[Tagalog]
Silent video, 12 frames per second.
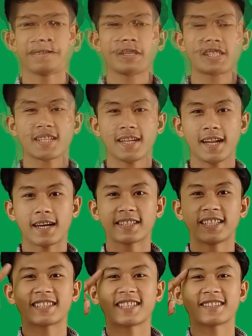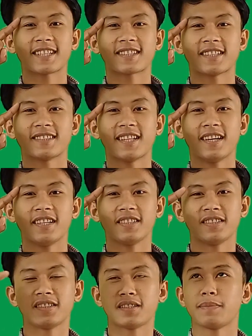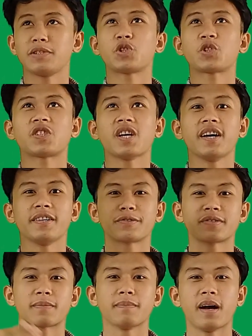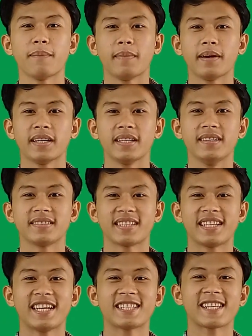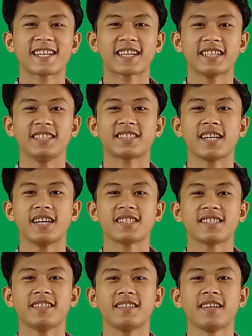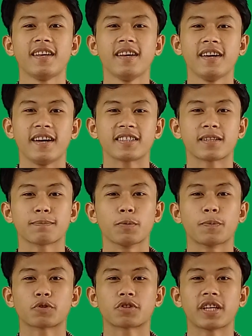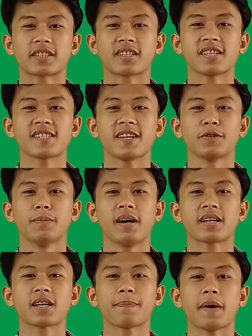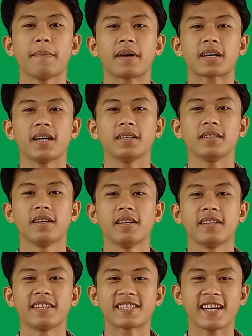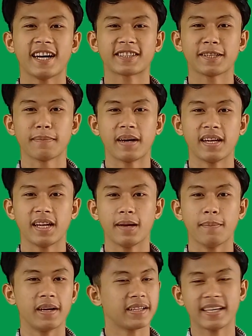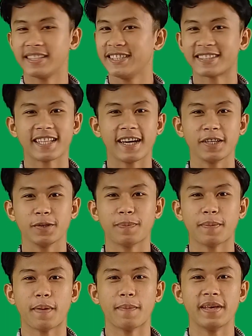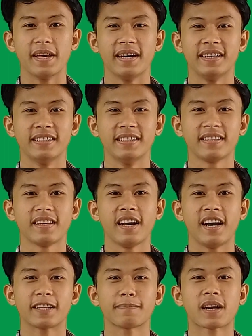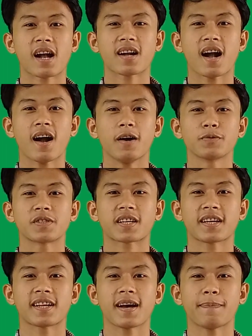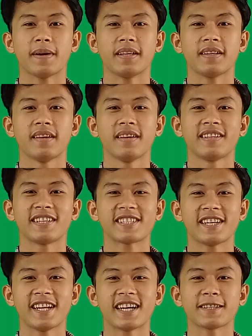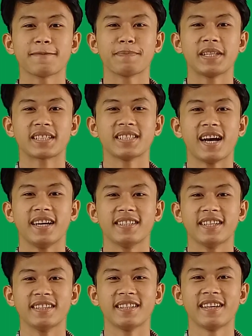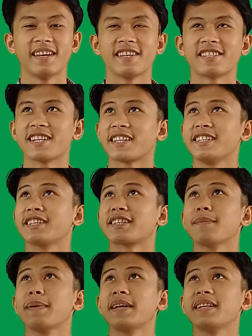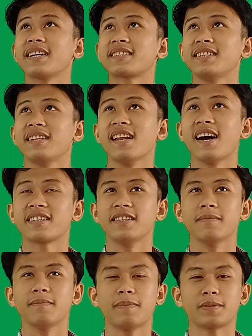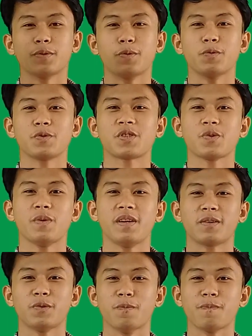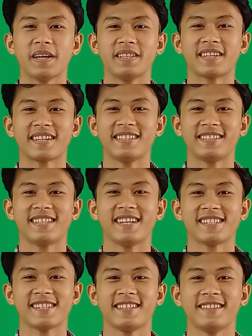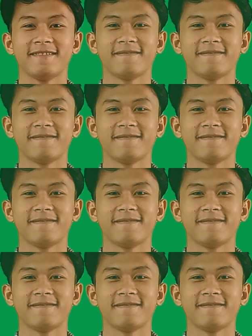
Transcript: Basta lagi nating tatandaan na Diyos tayong nagmamahal na nasa kaitaasan at napoprotekta sa anumang kapamakan na sa ating mga laban ay di tayo pababayaan at makakaahon sa kahirapan na siya nating pinagdaanan. Siya rin ang gabay natin lagi patungo sa walang humpay na kaligtasan.